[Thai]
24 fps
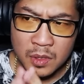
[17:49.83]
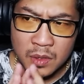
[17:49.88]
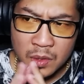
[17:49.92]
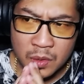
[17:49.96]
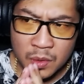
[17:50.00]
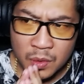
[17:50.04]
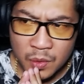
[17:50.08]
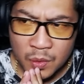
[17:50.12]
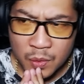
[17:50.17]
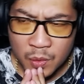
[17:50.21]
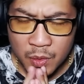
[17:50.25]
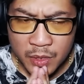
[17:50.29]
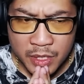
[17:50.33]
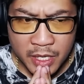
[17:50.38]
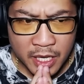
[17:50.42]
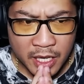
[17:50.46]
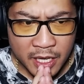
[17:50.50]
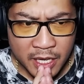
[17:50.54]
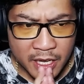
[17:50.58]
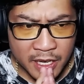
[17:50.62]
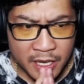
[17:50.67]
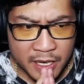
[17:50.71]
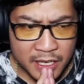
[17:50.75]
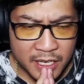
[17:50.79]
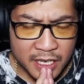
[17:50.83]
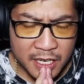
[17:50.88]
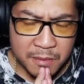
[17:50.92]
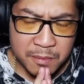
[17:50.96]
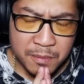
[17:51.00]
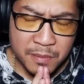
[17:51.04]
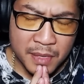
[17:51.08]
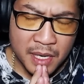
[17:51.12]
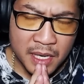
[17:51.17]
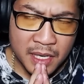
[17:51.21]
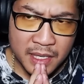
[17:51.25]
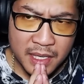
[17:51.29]
โอเคนะครับ
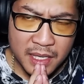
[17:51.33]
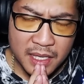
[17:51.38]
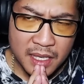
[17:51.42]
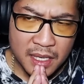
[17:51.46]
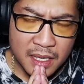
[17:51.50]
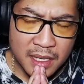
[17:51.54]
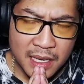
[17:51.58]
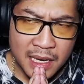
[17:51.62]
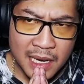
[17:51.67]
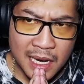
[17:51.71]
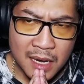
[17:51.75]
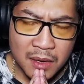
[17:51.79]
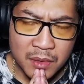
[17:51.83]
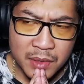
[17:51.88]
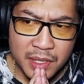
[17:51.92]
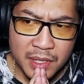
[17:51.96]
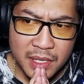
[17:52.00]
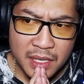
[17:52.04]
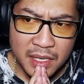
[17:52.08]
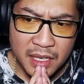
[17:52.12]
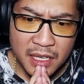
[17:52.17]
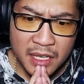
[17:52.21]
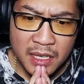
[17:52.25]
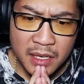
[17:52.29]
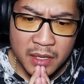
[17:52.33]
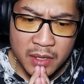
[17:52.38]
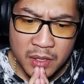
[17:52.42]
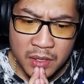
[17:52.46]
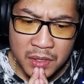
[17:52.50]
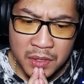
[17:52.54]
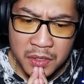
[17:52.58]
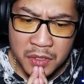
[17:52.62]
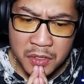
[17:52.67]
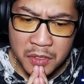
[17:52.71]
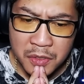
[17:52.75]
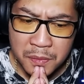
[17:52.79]
เรื่องราวเรื่องนี้ก็
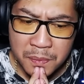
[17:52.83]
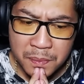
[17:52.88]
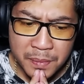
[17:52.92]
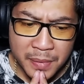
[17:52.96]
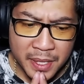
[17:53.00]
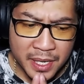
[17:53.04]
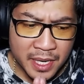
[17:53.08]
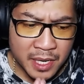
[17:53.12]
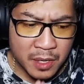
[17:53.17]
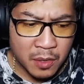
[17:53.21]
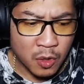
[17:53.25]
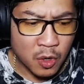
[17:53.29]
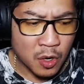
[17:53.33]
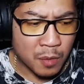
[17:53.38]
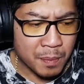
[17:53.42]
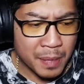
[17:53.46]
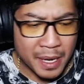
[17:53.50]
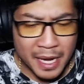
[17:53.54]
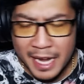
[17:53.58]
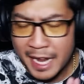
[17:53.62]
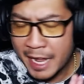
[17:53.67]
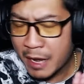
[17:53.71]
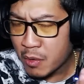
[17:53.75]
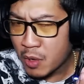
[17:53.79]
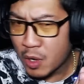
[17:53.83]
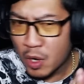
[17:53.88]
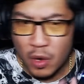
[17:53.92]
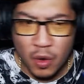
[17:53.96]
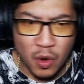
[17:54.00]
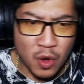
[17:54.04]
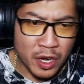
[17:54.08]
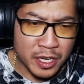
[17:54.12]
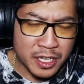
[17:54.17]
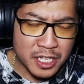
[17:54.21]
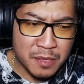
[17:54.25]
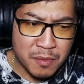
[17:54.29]
ไม่ได้ออกไปแนวหล
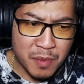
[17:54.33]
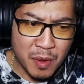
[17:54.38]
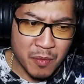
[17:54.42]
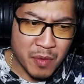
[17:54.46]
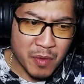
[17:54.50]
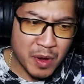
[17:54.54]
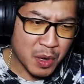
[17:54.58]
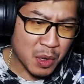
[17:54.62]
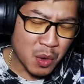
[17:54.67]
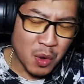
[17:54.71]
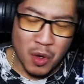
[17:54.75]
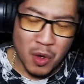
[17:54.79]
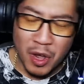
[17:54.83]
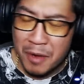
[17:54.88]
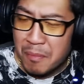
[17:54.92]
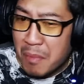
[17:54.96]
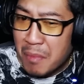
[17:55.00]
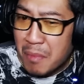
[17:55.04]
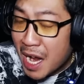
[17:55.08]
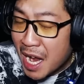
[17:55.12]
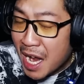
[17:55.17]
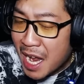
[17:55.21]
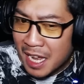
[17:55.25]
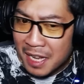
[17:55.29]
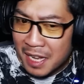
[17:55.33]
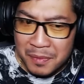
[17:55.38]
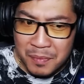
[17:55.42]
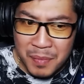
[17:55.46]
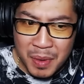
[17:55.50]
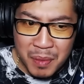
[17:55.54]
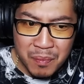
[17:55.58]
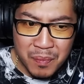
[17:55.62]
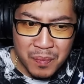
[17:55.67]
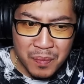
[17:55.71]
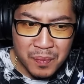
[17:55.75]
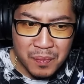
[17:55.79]
อนที่แบบว่าหลอนมากแบ
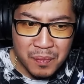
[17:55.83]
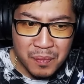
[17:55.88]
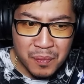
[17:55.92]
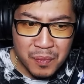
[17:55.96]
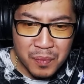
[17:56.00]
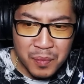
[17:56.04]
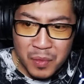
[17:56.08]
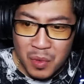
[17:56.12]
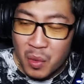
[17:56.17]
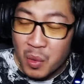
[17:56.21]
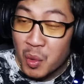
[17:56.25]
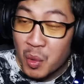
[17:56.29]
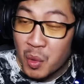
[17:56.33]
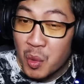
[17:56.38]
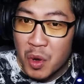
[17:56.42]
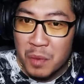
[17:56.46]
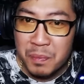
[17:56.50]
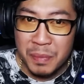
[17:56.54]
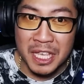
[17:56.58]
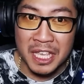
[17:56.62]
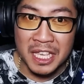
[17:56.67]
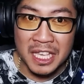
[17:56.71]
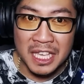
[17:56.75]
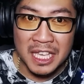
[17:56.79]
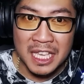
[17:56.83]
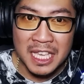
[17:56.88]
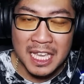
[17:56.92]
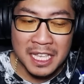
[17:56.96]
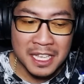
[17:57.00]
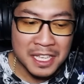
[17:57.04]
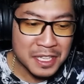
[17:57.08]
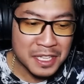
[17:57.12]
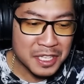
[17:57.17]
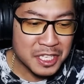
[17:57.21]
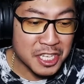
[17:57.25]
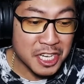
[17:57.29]
บกลัวผี
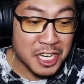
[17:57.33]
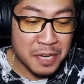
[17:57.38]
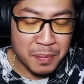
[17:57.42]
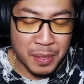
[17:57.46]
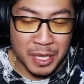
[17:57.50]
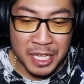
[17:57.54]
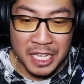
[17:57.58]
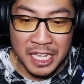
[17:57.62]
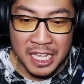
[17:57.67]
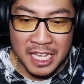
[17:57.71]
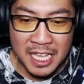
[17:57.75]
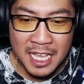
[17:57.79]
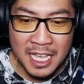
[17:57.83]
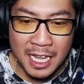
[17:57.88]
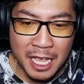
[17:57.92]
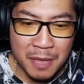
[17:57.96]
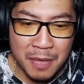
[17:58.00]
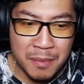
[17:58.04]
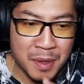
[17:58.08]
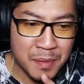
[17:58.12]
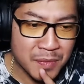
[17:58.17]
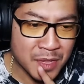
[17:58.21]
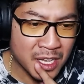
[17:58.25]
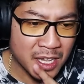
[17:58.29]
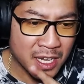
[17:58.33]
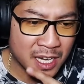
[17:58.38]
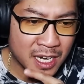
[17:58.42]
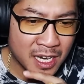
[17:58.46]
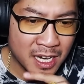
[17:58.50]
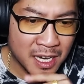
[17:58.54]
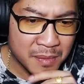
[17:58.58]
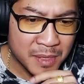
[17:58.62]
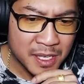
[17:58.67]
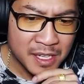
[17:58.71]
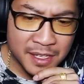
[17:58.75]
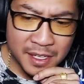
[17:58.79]
เจอผีอะไรแบบนี้นะ
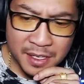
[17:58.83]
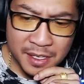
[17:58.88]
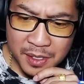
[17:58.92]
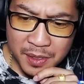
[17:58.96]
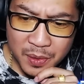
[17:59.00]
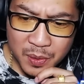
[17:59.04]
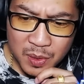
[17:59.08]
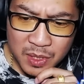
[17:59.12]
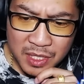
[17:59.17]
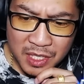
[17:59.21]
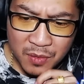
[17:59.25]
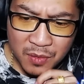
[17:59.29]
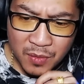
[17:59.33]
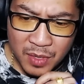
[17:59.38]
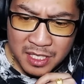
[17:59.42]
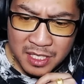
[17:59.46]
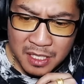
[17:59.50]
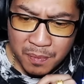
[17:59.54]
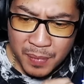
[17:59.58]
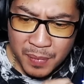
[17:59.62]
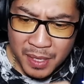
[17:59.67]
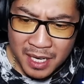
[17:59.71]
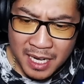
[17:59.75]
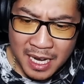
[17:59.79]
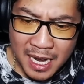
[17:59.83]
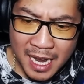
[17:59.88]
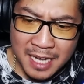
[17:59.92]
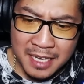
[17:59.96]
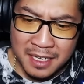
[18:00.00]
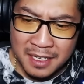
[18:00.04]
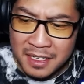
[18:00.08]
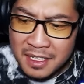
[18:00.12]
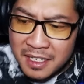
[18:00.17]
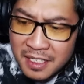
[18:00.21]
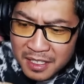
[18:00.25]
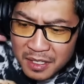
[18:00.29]
ครับ รู้สึกว่าจะเป็นการ
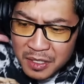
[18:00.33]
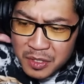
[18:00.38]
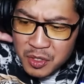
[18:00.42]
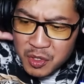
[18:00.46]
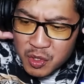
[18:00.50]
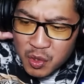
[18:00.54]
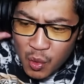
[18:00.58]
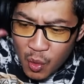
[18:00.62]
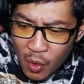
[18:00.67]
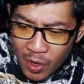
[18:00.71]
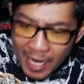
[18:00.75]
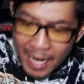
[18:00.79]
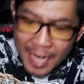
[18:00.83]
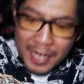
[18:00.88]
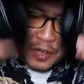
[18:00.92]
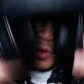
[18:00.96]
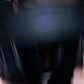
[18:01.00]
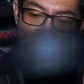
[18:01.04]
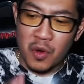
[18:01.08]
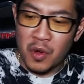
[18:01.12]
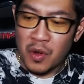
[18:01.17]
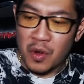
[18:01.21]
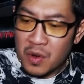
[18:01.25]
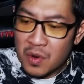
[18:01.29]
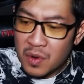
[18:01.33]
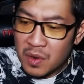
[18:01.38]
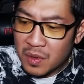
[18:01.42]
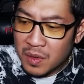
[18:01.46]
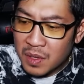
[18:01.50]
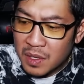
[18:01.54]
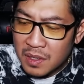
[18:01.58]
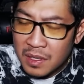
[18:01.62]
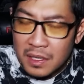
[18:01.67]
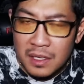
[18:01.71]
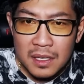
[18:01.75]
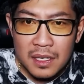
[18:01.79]
สู้กันของ
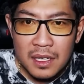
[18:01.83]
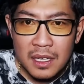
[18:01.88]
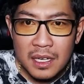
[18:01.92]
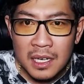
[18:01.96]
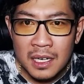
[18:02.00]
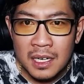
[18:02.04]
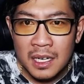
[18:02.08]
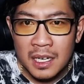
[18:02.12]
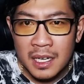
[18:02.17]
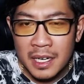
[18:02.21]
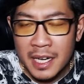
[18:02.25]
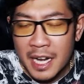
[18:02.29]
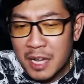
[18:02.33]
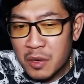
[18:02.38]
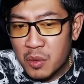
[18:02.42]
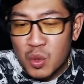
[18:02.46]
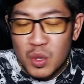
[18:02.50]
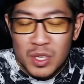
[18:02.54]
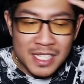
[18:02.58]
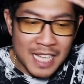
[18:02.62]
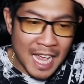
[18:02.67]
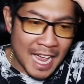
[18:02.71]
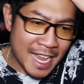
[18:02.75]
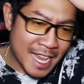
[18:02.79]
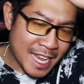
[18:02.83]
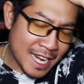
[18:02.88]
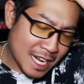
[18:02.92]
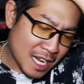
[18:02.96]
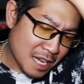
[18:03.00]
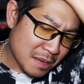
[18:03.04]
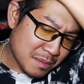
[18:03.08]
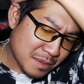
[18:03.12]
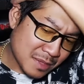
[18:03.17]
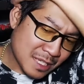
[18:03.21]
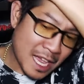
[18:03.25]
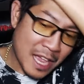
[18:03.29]
อนักคุณใสนะ
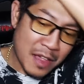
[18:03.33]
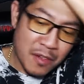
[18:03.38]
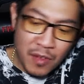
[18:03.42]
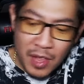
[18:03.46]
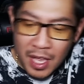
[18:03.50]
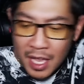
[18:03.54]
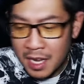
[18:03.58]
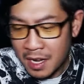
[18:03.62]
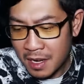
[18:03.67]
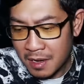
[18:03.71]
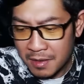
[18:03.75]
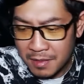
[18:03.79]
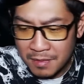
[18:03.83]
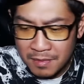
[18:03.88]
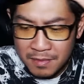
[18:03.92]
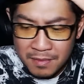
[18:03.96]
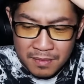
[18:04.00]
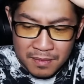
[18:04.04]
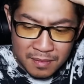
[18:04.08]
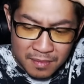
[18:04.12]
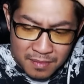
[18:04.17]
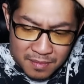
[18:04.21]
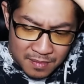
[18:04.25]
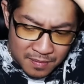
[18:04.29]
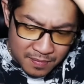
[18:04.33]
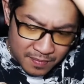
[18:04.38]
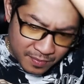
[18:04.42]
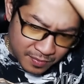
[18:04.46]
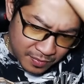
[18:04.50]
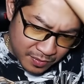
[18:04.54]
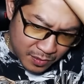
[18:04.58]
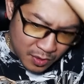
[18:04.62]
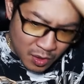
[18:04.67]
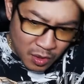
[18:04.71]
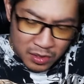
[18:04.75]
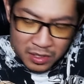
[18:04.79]
ครับสายเวท
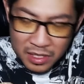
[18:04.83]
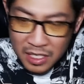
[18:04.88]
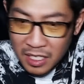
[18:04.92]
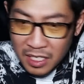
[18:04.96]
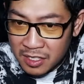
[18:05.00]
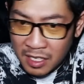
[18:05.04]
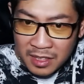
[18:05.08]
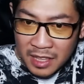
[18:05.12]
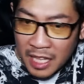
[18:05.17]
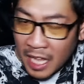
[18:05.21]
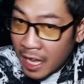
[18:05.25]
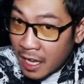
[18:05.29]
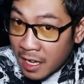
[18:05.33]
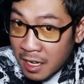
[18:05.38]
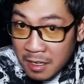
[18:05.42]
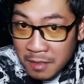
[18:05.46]
ด็อกเตอร์สเตง